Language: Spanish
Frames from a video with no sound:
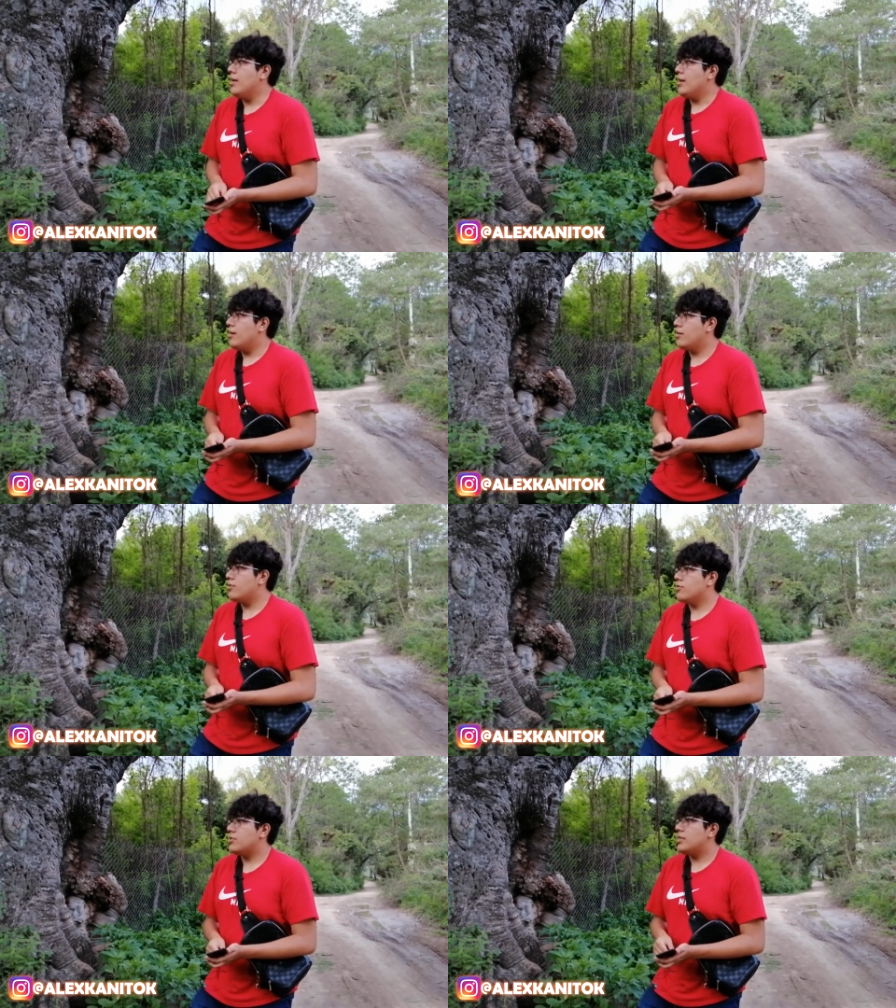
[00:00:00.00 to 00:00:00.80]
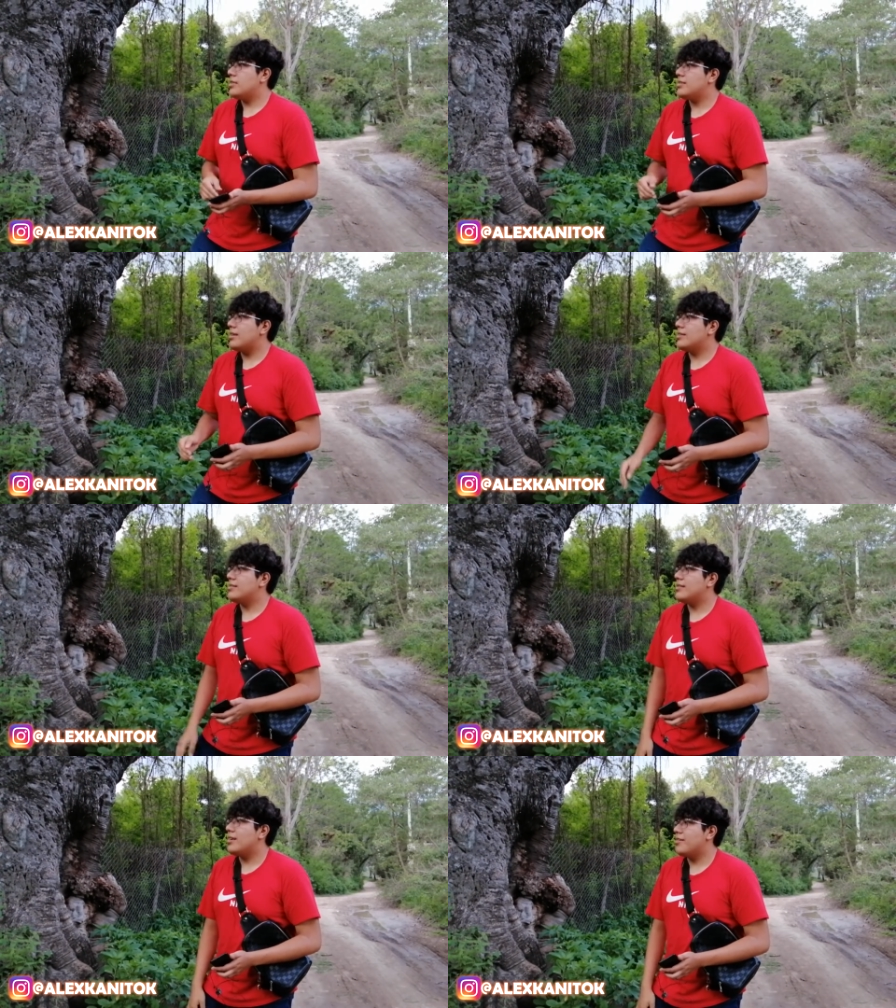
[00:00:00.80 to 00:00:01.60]
Entonces,
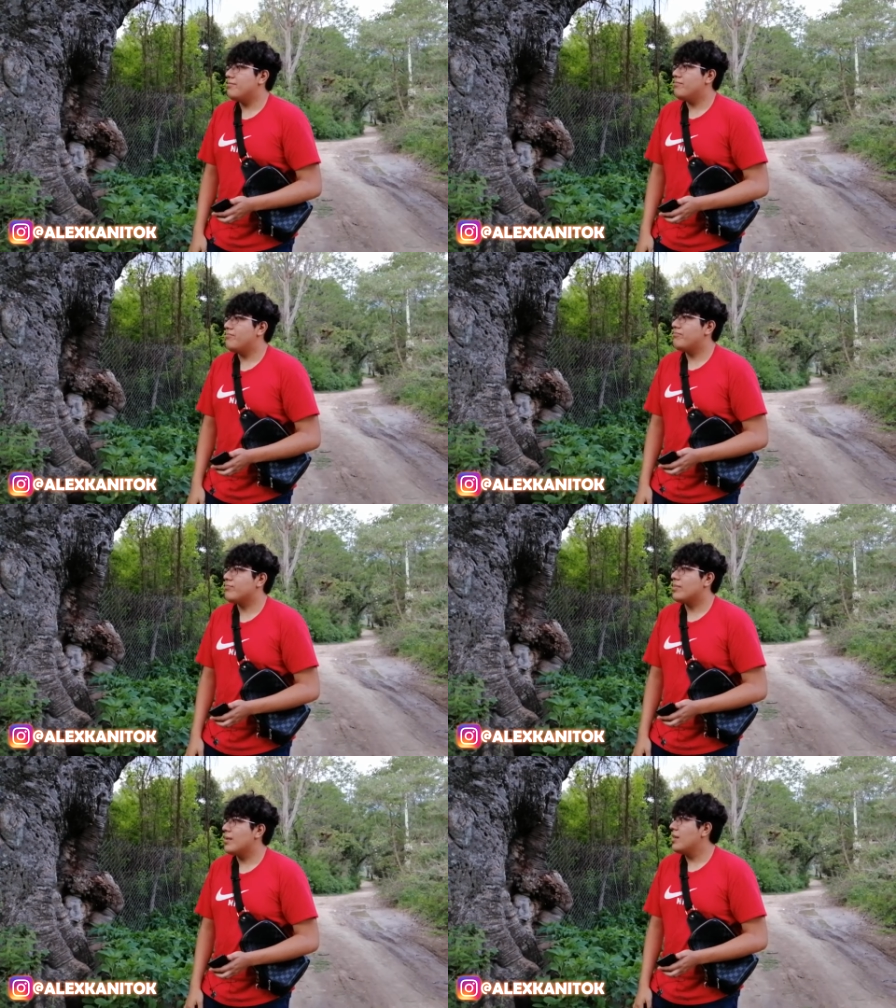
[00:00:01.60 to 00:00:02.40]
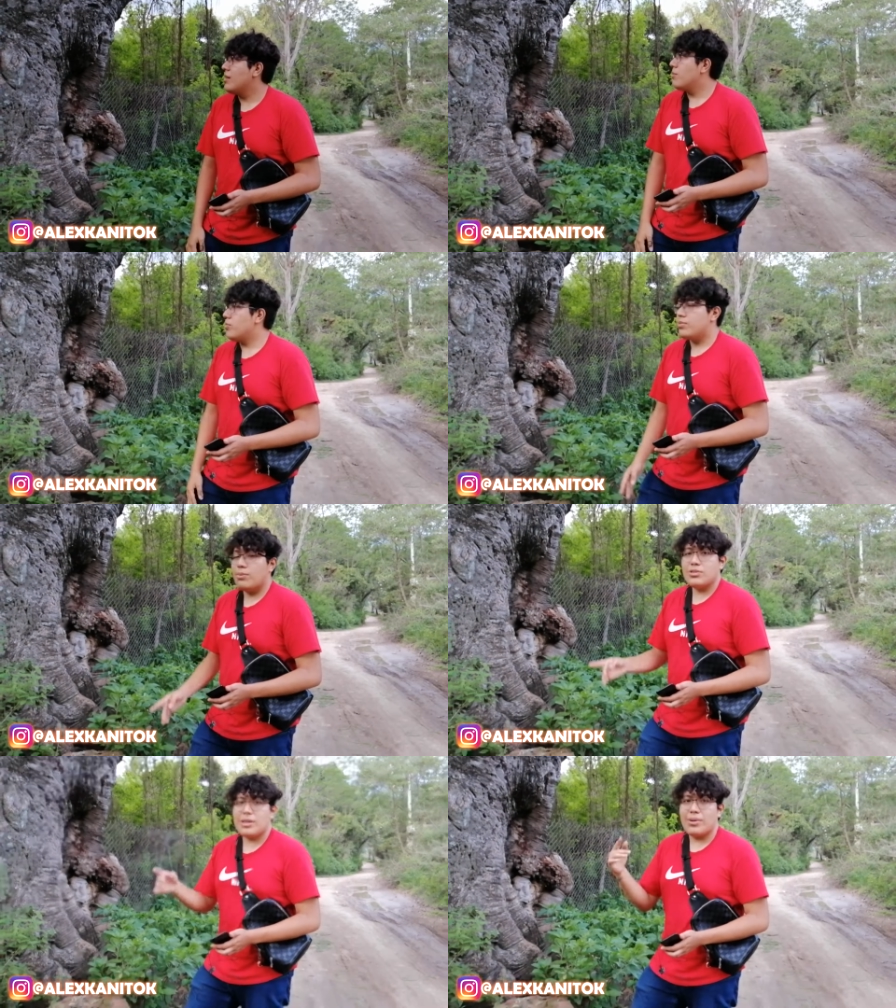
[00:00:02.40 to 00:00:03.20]
este, pues
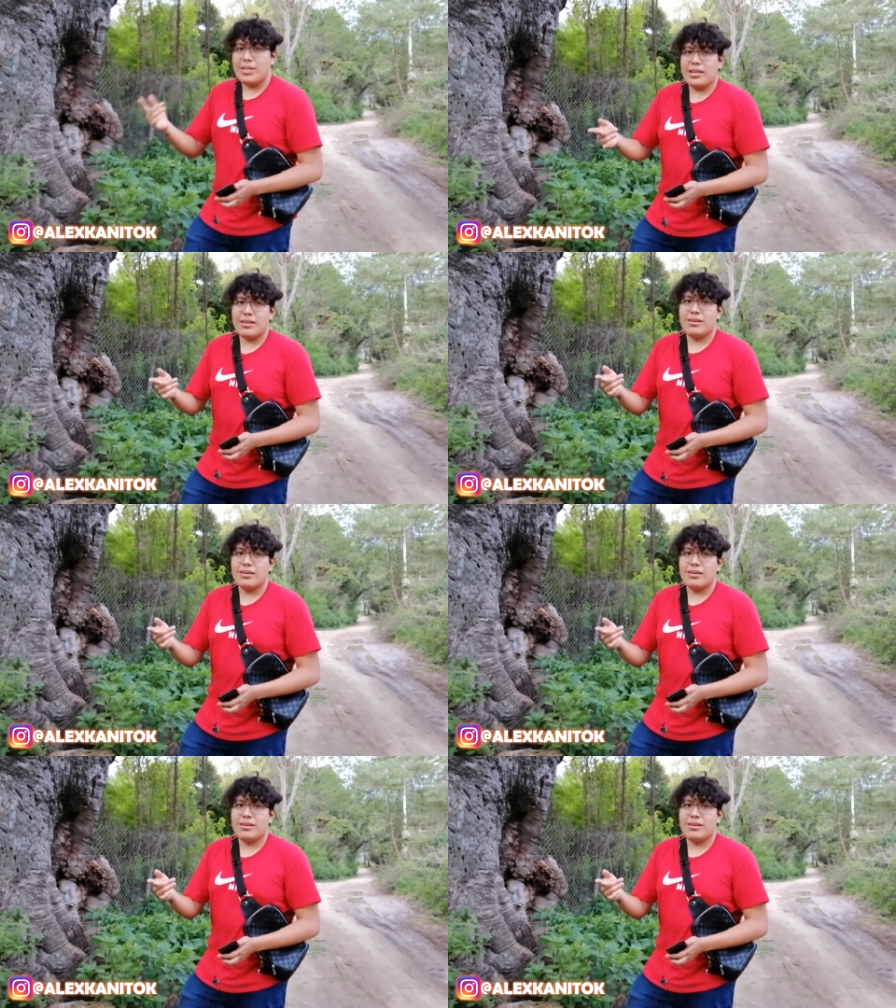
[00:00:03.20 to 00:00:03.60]
vamos a venir